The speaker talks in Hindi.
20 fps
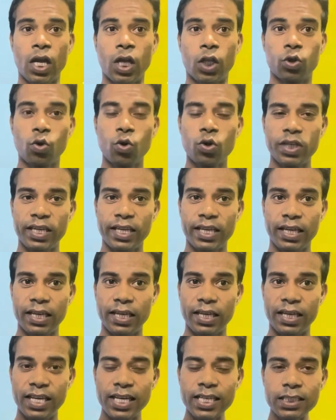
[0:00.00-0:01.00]
तो
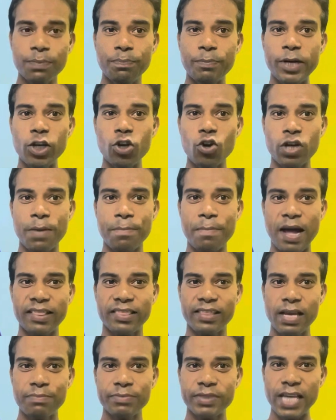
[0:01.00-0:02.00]
इस वीडियो के
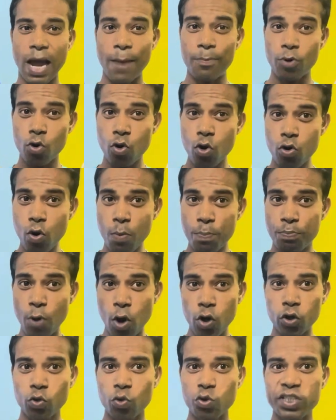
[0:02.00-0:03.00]
माध्यम से आप लोगों को
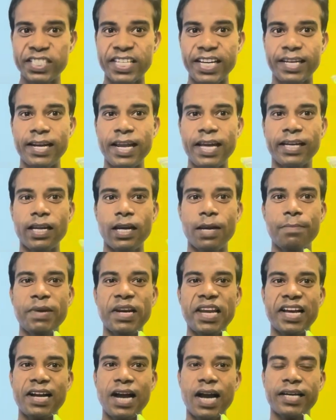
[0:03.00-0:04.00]
बहुत कुछ सीखने के लिए
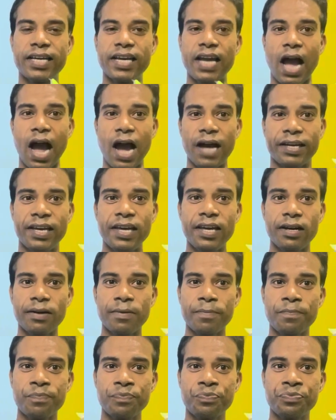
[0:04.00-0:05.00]
मिलेगा कि आखिर
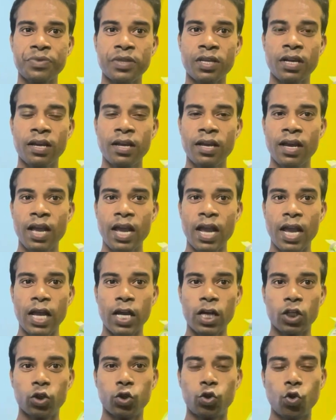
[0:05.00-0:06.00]

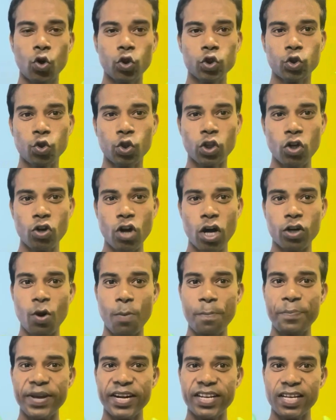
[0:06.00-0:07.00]
दो जूतों का
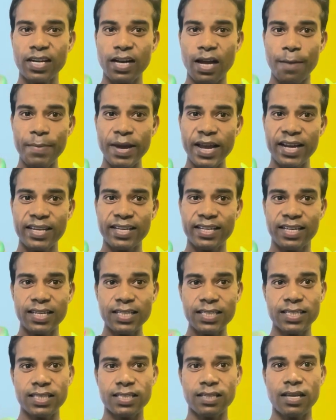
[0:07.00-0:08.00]
कंपैरिजन हमें
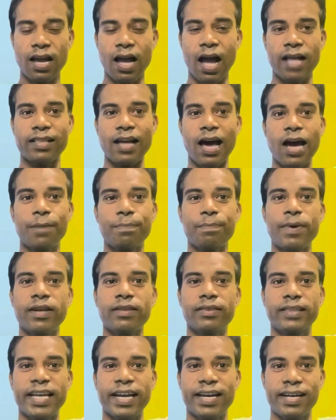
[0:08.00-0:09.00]
किस आधार पर
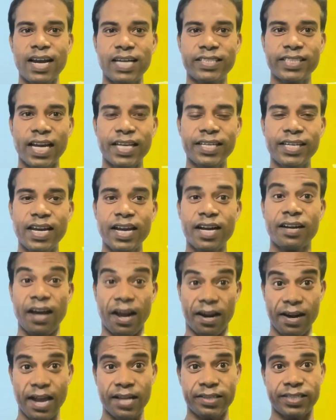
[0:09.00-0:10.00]
देखना चाहिए
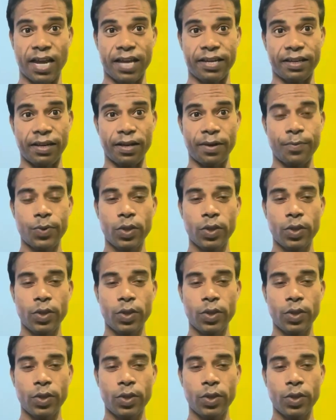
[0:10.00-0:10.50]
करना चाहिए